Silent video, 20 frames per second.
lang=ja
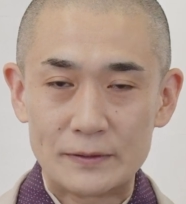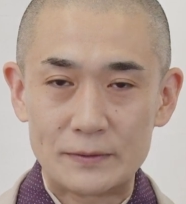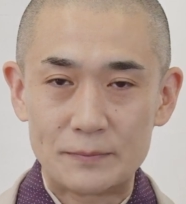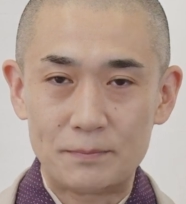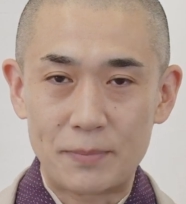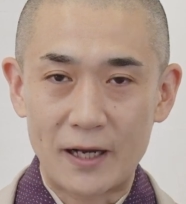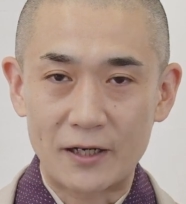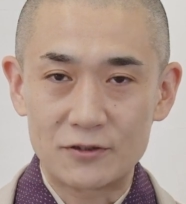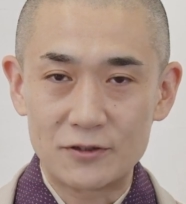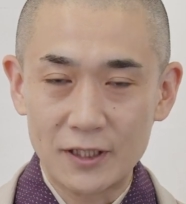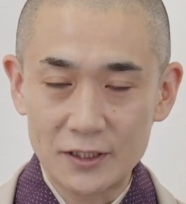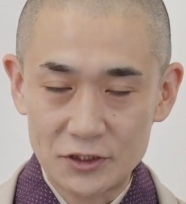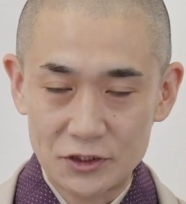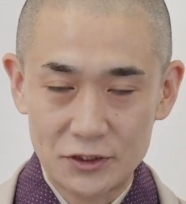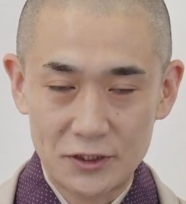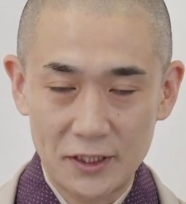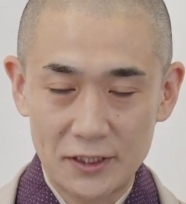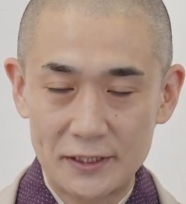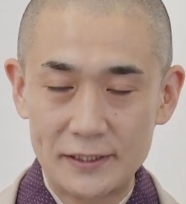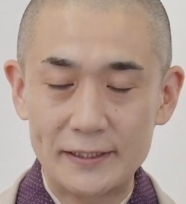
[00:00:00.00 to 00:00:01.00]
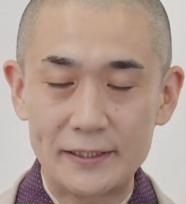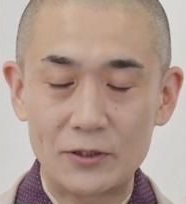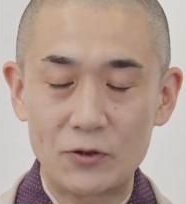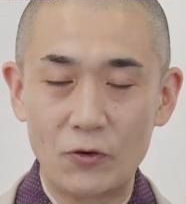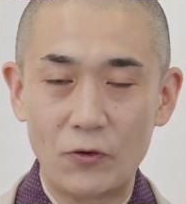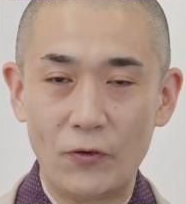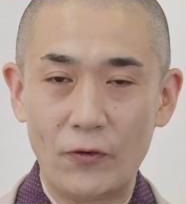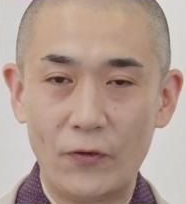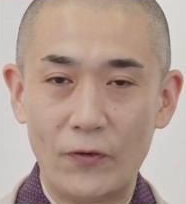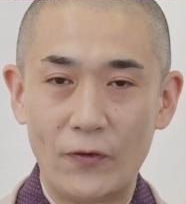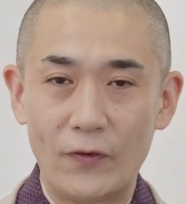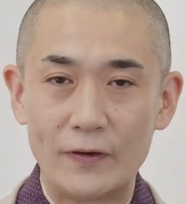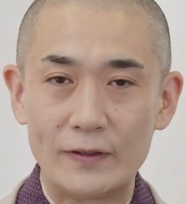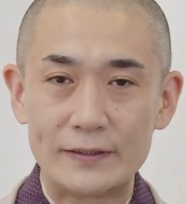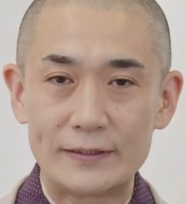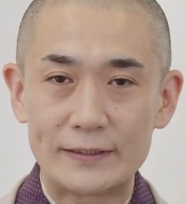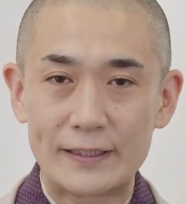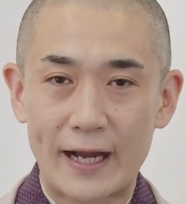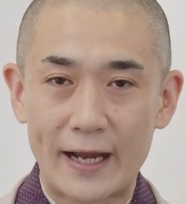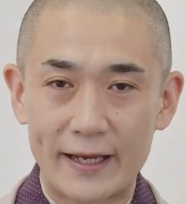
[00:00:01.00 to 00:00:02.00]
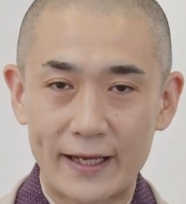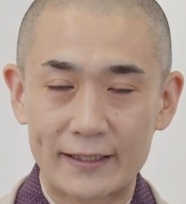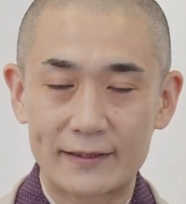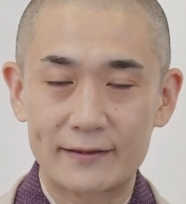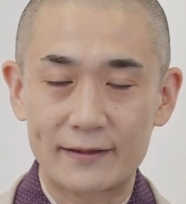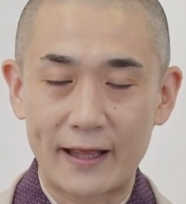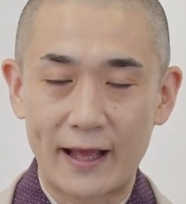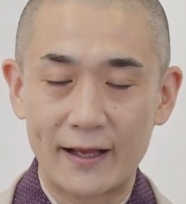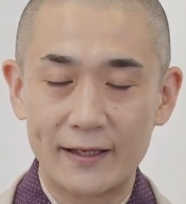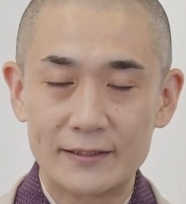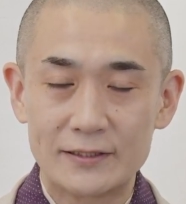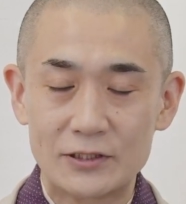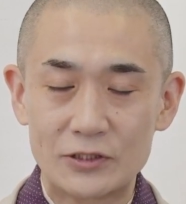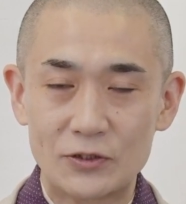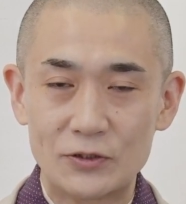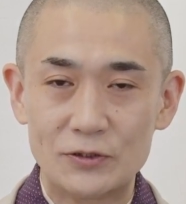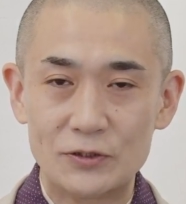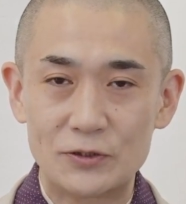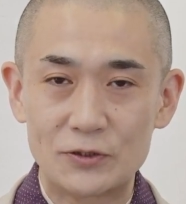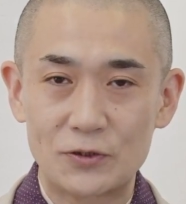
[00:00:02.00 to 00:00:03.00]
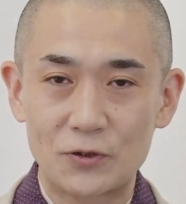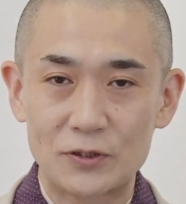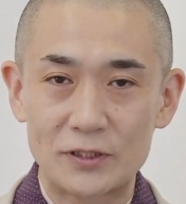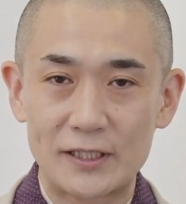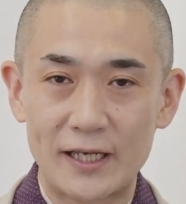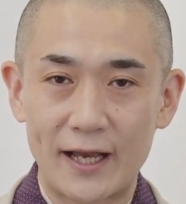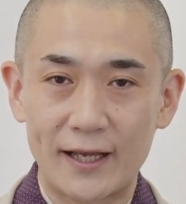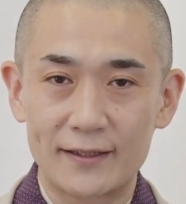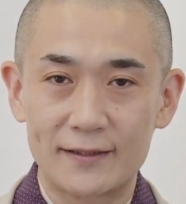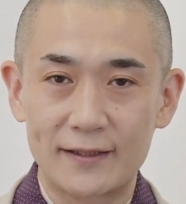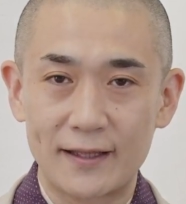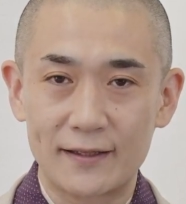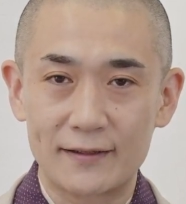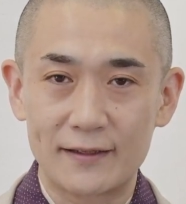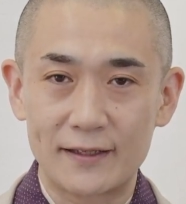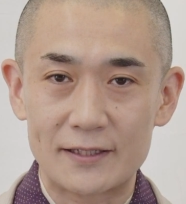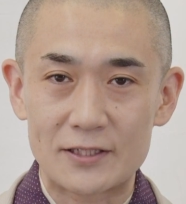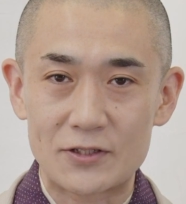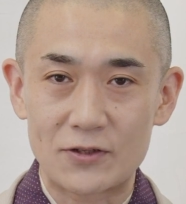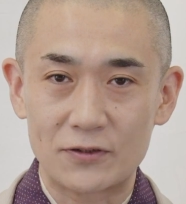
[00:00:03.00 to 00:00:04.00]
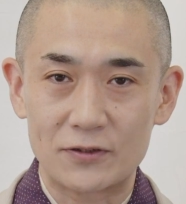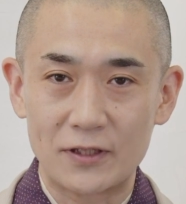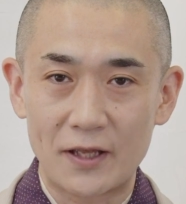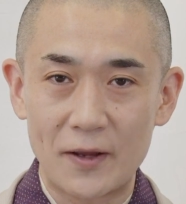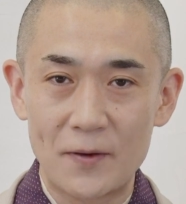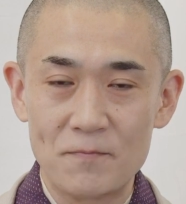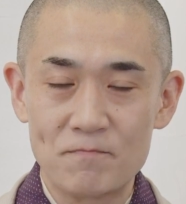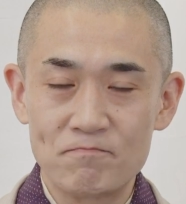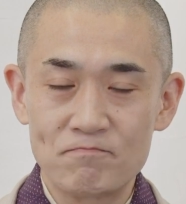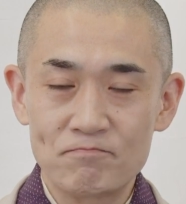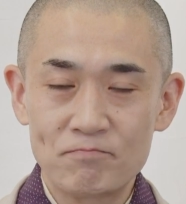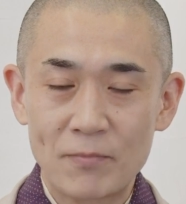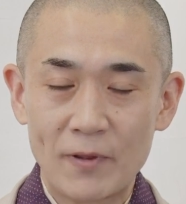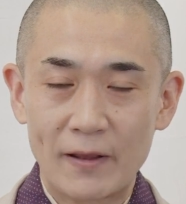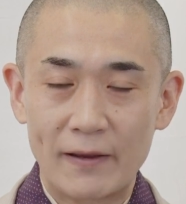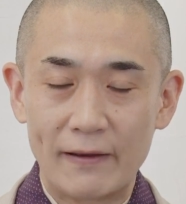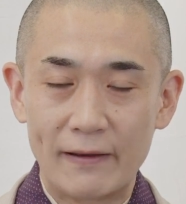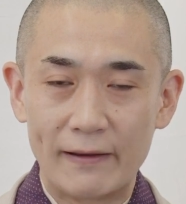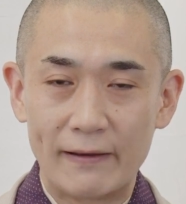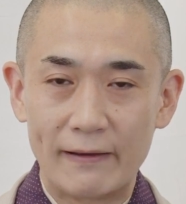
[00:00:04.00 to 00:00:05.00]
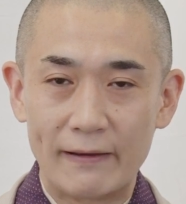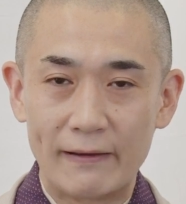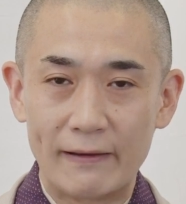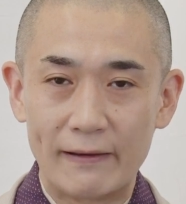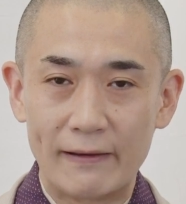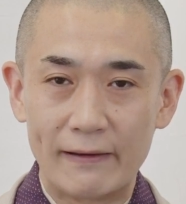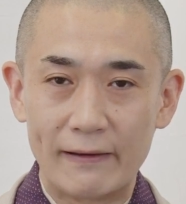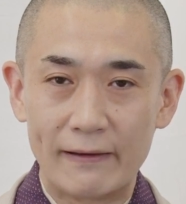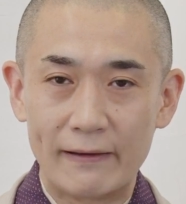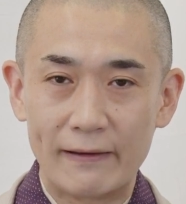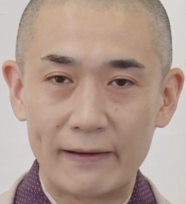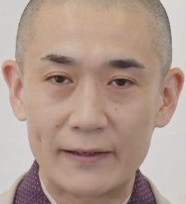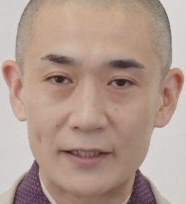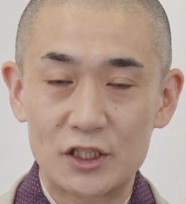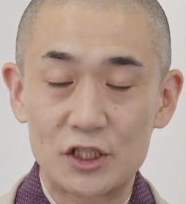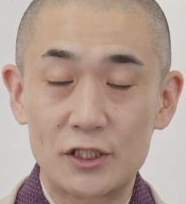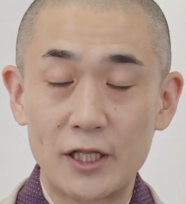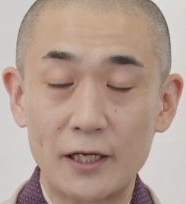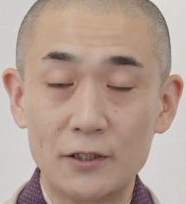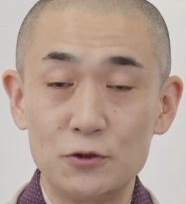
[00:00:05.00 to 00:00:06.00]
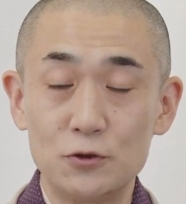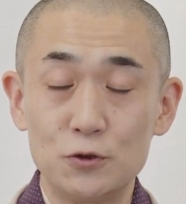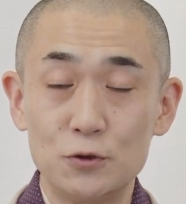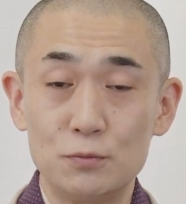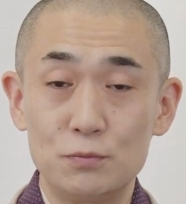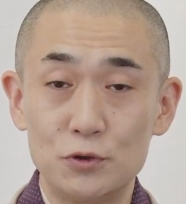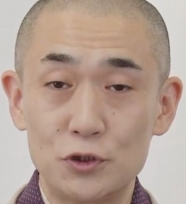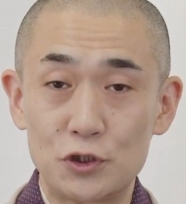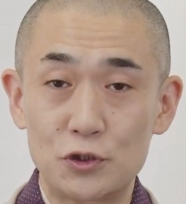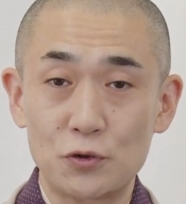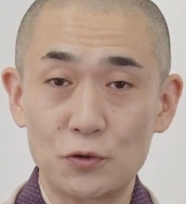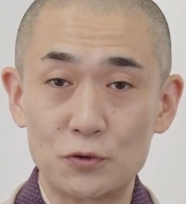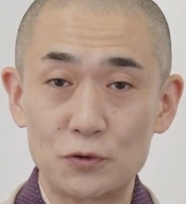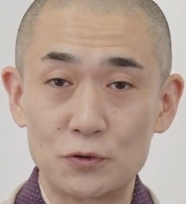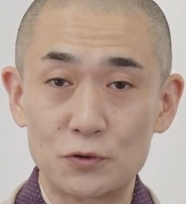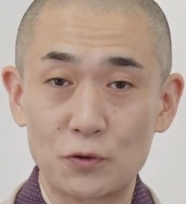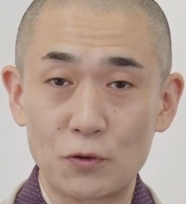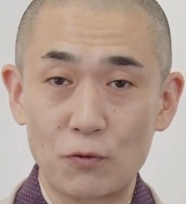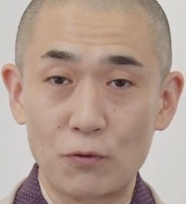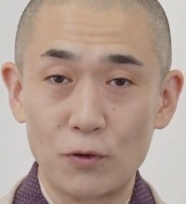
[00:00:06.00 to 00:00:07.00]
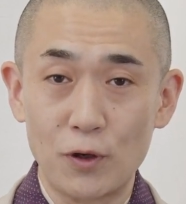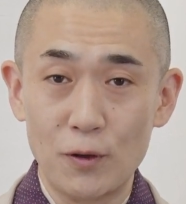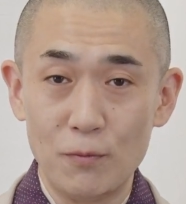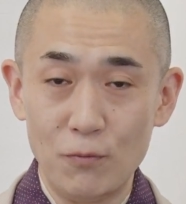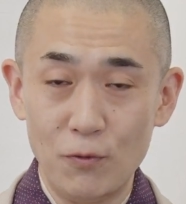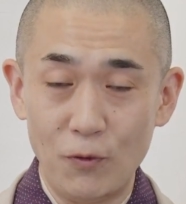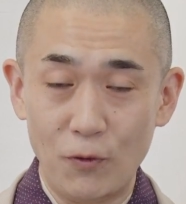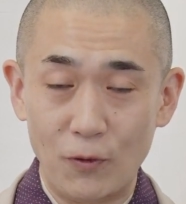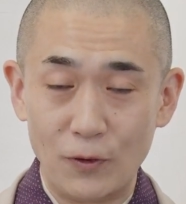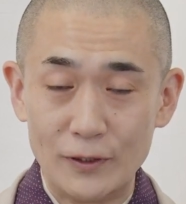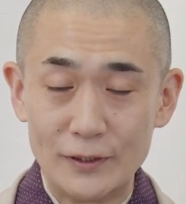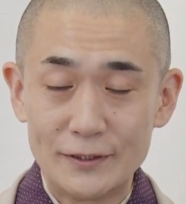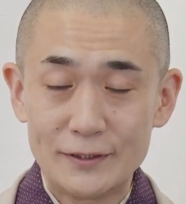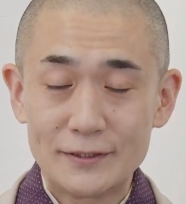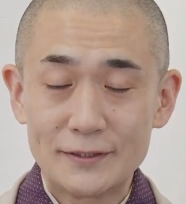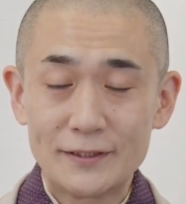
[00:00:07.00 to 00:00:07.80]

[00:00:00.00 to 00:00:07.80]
う爆発的にこう流行ったそういう時があったんだそうで、義太夫節というところはも